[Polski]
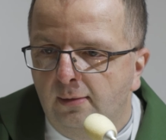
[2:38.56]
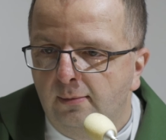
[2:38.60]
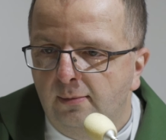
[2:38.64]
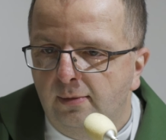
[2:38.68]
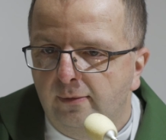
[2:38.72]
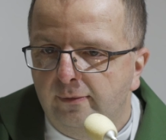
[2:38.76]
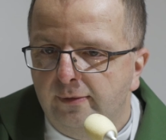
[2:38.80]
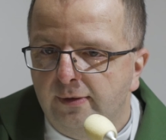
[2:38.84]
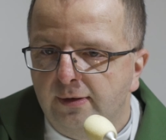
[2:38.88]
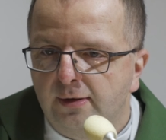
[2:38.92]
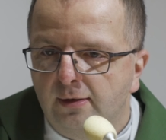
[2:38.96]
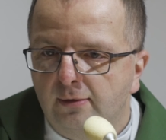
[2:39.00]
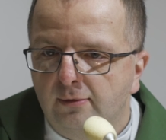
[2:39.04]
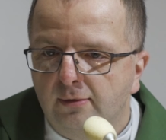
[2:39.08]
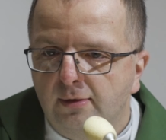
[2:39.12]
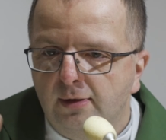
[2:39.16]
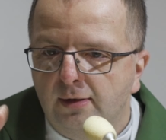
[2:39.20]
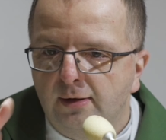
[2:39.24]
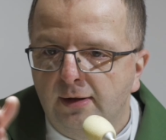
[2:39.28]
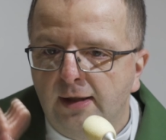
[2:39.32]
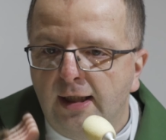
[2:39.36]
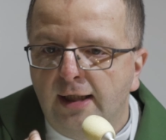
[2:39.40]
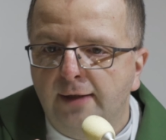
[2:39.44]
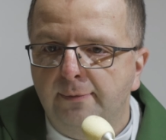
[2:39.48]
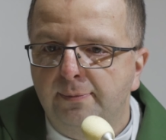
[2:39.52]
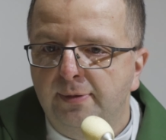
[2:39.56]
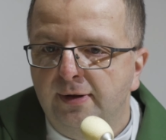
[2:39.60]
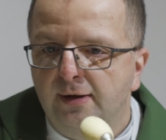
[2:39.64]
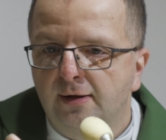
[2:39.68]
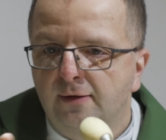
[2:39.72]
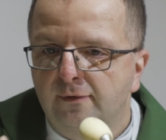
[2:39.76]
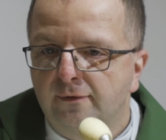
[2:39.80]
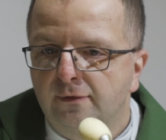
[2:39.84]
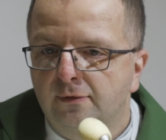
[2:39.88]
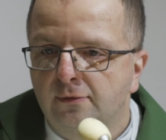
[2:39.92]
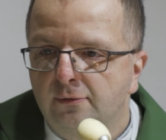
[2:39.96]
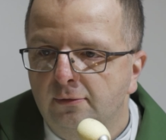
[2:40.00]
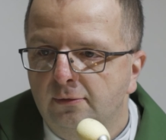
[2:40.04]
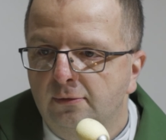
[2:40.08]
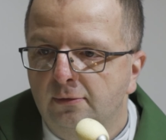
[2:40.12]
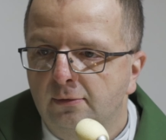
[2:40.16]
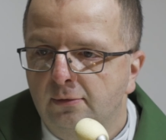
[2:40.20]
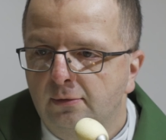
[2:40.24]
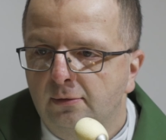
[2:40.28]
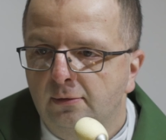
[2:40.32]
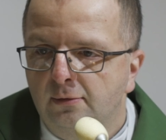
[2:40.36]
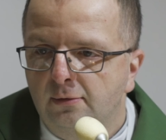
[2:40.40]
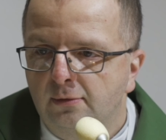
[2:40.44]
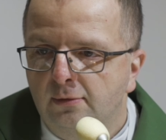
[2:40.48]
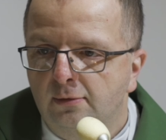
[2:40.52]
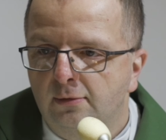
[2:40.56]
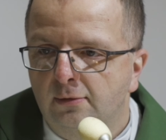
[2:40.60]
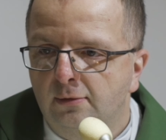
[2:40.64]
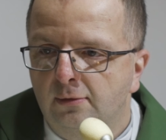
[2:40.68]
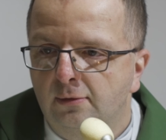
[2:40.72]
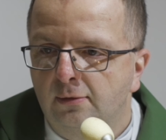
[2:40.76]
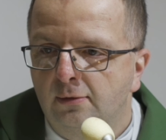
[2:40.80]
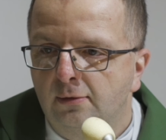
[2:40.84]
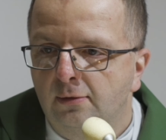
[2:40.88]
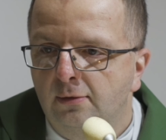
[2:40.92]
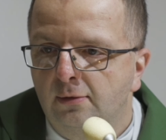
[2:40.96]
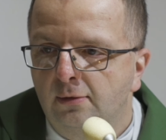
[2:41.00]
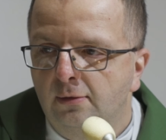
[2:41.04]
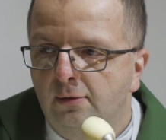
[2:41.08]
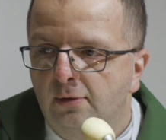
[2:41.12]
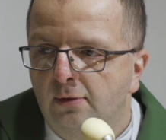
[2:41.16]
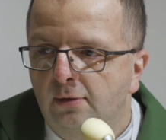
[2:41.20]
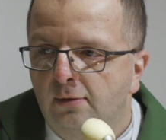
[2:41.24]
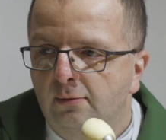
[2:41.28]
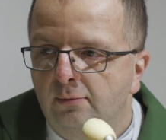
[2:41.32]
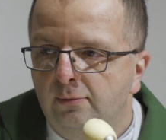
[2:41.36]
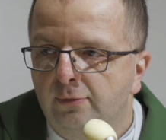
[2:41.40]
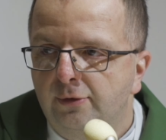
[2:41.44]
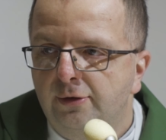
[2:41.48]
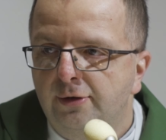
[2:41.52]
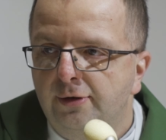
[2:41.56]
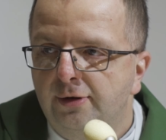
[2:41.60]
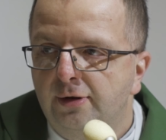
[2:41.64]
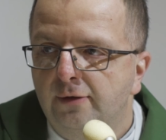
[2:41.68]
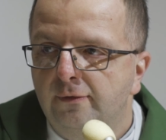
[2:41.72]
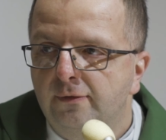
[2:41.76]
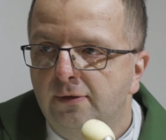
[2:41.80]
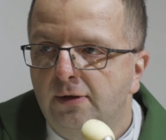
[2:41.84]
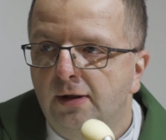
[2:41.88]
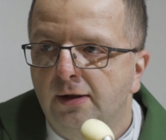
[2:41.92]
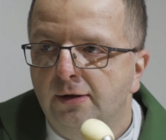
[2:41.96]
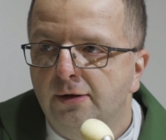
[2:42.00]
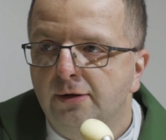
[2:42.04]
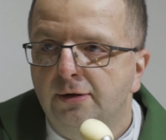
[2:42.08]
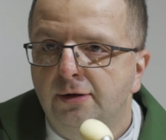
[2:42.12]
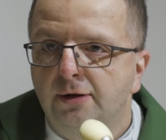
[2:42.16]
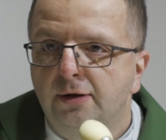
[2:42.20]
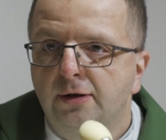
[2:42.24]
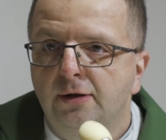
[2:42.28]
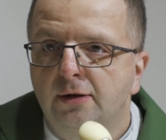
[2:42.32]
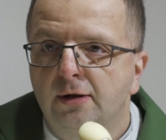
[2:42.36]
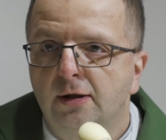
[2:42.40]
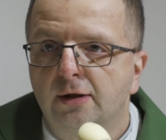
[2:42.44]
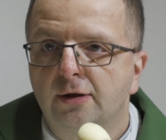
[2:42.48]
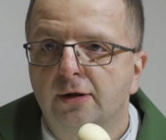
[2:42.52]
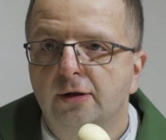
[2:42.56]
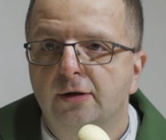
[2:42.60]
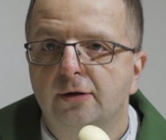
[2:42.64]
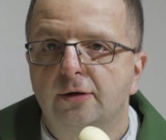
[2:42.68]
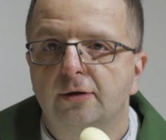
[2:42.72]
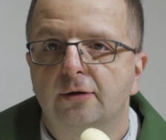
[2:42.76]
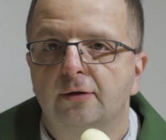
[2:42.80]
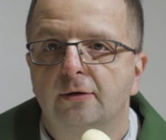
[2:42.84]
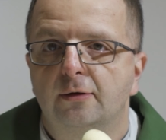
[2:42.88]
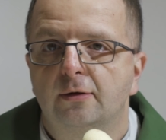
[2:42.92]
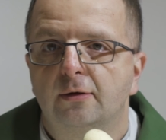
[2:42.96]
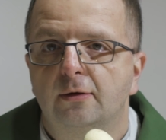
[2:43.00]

Powiedział: Najpierw musi się wydarzyć inna rzecz.